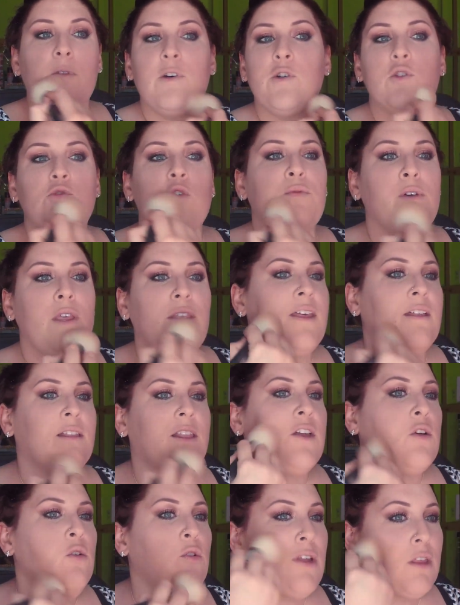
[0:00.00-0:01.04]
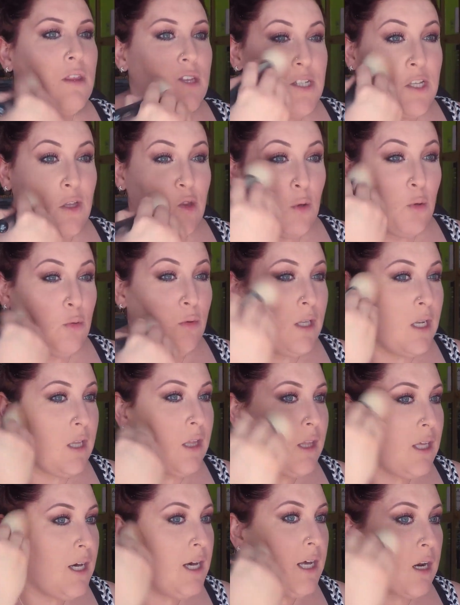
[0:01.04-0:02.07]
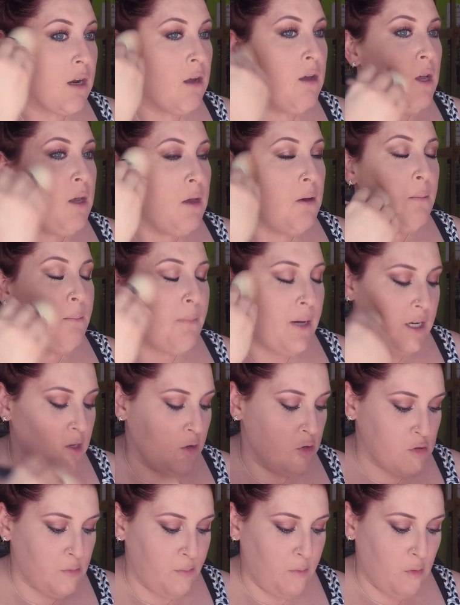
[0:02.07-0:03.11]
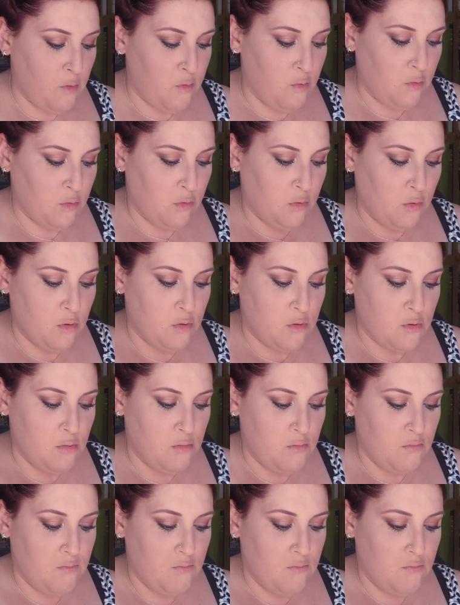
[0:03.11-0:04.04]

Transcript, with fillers: suficiente, no necesito utilizar varios productos.